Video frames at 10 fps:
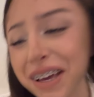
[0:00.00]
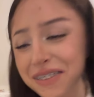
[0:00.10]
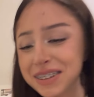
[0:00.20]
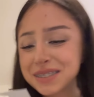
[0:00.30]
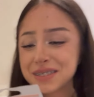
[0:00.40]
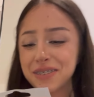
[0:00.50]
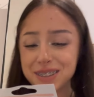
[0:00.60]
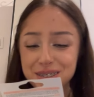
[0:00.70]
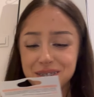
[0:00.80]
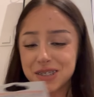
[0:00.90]
Chyba jestem
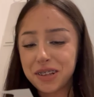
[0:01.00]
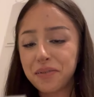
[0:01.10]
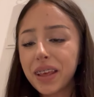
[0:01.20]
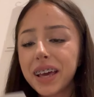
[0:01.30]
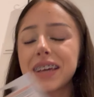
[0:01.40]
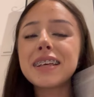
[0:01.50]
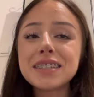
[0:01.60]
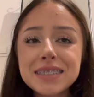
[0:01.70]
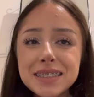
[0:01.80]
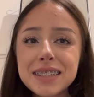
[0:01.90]
bardzo zmęczona. Jedna
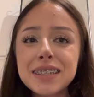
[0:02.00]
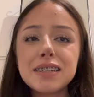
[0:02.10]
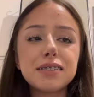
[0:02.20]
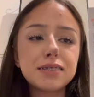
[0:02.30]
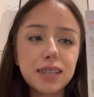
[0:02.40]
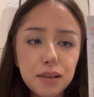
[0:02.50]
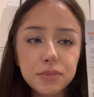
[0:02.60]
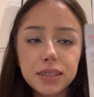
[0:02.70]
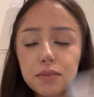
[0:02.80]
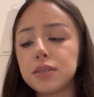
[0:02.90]
jest z
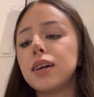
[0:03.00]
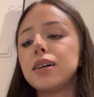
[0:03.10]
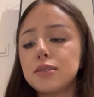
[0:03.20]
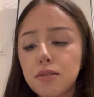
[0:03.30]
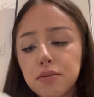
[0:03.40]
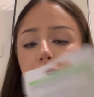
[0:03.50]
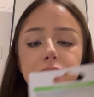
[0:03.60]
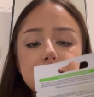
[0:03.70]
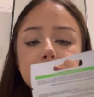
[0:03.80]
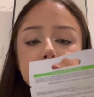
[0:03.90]
ceramidami, druga
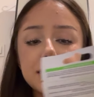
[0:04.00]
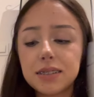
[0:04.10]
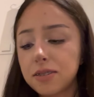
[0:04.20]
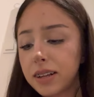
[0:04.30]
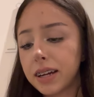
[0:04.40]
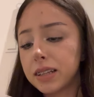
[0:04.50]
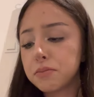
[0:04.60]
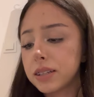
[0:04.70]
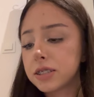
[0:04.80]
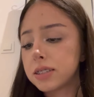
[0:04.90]
jest z kolagenem,
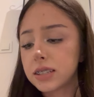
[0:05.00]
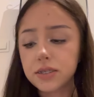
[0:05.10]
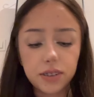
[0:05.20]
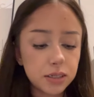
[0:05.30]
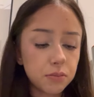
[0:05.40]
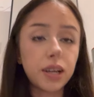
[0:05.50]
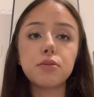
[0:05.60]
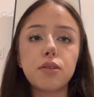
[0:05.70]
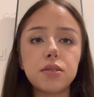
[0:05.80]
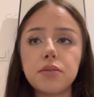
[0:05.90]
a trzecia z kwasem
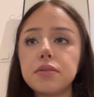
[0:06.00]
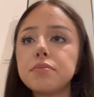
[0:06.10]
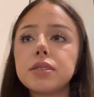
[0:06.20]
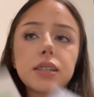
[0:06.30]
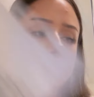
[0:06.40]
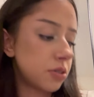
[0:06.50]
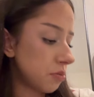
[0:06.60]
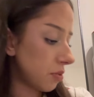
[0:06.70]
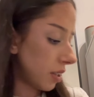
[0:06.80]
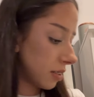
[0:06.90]
hialuronowym. Ciekawe, czy w
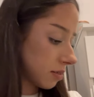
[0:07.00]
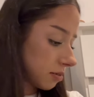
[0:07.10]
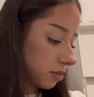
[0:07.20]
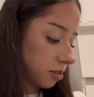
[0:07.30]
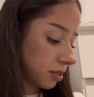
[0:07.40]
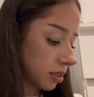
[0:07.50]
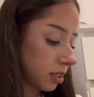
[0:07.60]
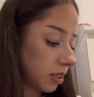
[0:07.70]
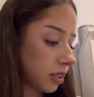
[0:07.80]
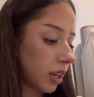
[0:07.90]
ogóle to jest
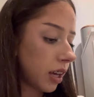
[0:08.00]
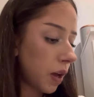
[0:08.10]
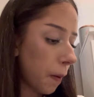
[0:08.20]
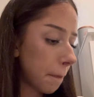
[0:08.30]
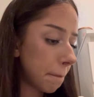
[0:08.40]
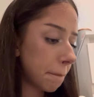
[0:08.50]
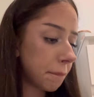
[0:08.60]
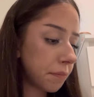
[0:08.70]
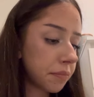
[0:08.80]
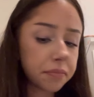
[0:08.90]
git. Mm.